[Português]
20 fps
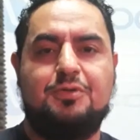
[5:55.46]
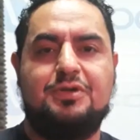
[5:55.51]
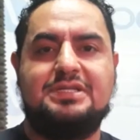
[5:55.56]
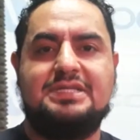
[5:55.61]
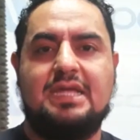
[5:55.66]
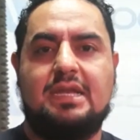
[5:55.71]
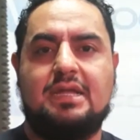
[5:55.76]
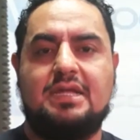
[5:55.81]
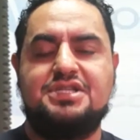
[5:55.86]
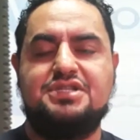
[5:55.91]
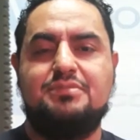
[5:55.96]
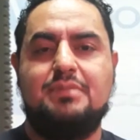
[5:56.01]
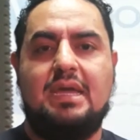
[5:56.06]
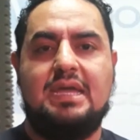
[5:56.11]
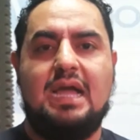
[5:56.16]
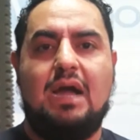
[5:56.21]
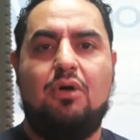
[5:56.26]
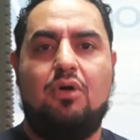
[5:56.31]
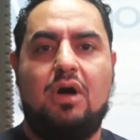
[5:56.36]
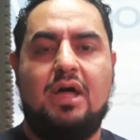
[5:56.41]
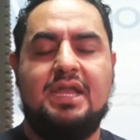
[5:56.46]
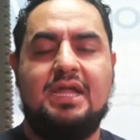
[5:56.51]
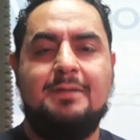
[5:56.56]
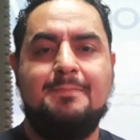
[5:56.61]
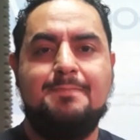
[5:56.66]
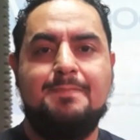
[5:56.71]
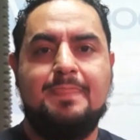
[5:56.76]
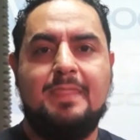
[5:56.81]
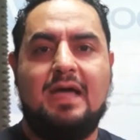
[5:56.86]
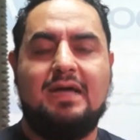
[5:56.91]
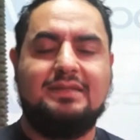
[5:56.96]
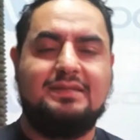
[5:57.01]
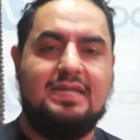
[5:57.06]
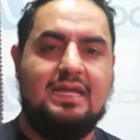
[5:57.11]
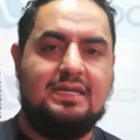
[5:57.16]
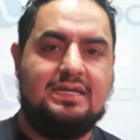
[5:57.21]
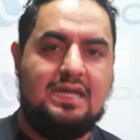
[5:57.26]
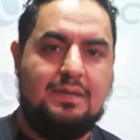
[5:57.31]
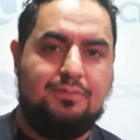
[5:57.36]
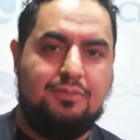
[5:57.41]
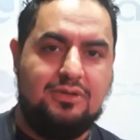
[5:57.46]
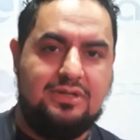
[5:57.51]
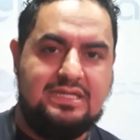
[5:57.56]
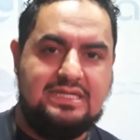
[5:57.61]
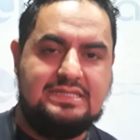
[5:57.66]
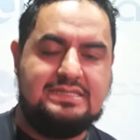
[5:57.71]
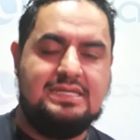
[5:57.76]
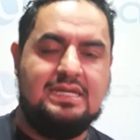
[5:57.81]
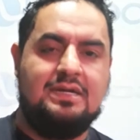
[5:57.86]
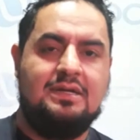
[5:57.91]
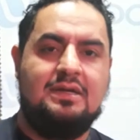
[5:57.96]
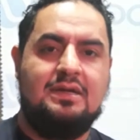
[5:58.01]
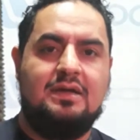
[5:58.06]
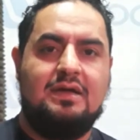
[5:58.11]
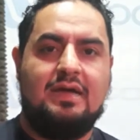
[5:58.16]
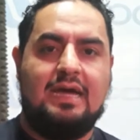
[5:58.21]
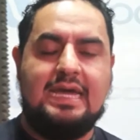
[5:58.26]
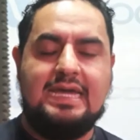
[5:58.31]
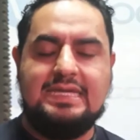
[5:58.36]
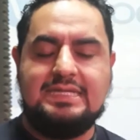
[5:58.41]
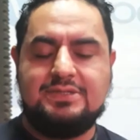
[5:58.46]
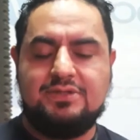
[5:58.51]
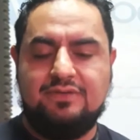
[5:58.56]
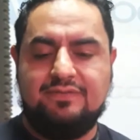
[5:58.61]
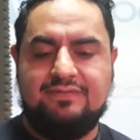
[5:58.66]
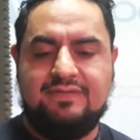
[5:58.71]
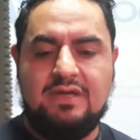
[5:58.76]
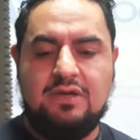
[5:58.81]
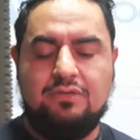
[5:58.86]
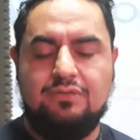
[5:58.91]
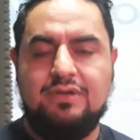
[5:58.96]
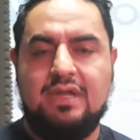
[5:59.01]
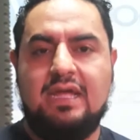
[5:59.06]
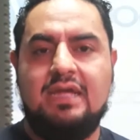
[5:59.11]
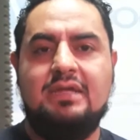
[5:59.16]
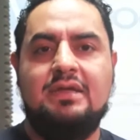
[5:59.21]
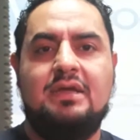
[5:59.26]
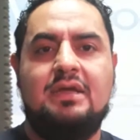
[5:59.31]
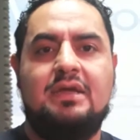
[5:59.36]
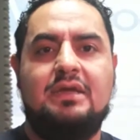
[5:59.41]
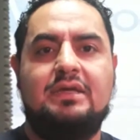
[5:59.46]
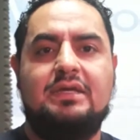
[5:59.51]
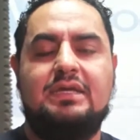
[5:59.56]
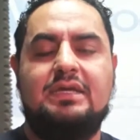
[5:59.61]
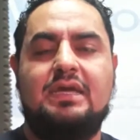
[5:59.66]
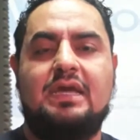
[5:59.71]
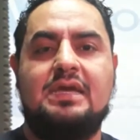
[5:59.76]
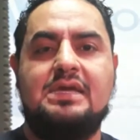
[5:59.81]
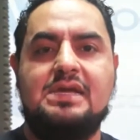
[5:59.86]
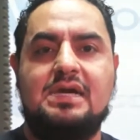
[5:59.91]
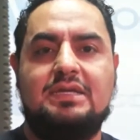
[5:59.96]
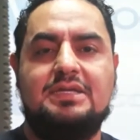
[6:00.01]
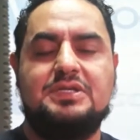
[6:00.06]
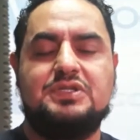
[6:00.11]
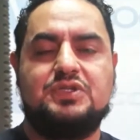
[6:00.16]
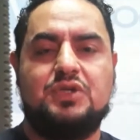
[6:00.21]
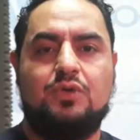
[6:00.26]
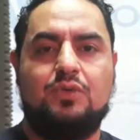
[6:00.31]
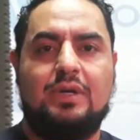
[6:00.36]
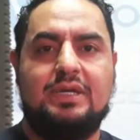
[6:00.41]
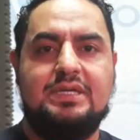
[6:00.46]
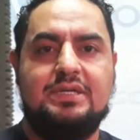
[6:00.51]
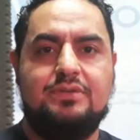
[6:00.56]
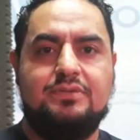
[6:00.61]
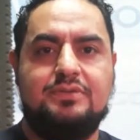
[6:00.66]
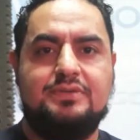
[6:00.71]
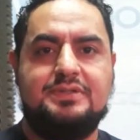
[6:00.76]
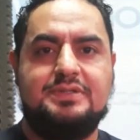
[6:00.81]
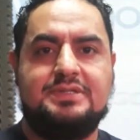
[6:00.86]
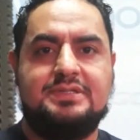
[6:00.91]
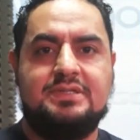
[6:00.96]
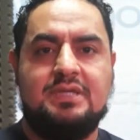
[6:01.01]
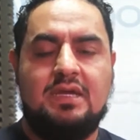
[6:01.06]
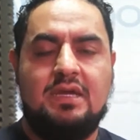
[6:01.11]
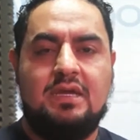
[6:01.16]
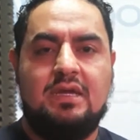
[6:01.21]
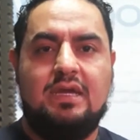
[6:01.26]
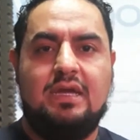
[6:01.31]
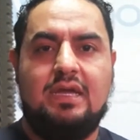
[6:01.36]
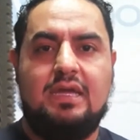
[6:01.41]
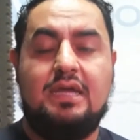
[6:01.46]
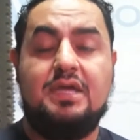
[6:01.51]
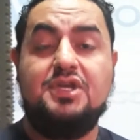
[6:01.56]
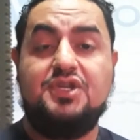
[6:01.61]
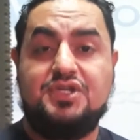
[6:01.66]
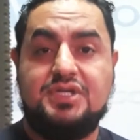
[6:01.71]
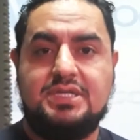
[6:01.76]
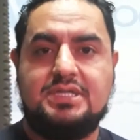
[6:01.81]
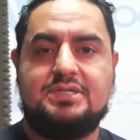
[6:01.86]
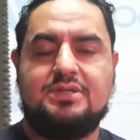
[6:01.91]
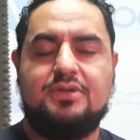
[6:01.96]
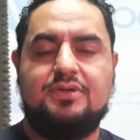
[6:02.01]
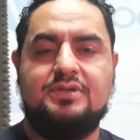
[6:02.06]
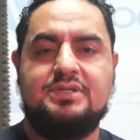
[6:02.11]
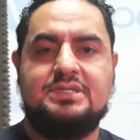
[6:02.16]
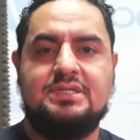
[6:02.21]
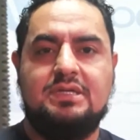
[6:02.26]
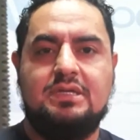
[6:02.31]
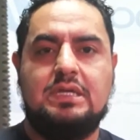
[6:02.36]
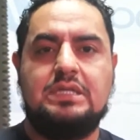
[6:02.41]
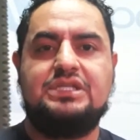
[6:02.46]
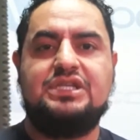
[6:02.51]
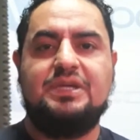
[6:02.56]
cerca de meia hora até que a polícia resolveu, né, e realizou aí os é, registros de